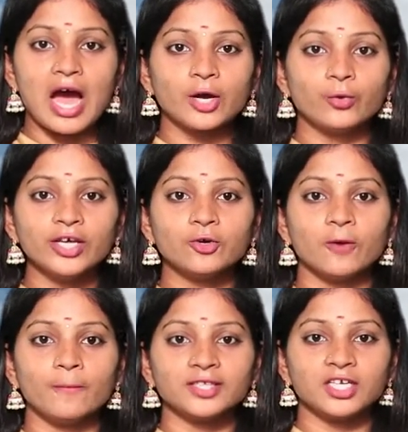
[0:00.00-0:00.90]
ఆ గుడి
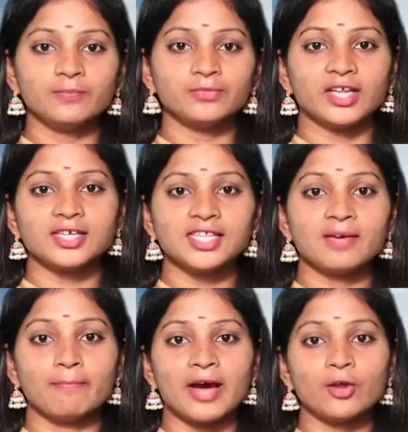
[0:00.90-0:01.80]
గొప్పతనం
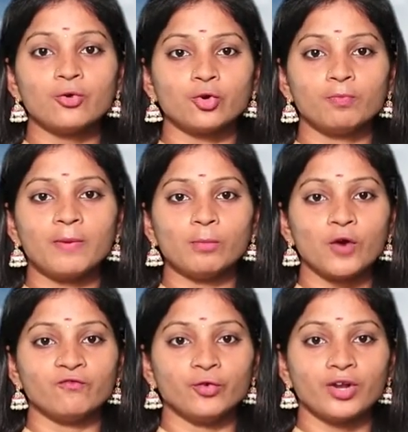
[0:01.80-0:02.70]
తెలిసే మరో
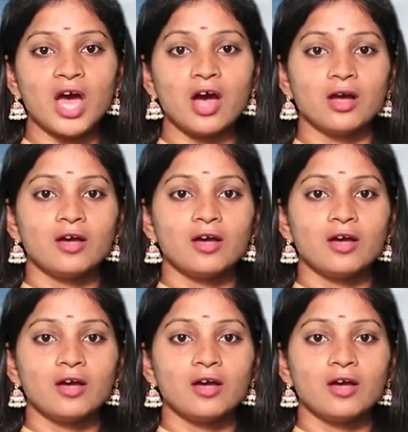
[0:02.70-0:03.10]
రూపంలో ఉన్నా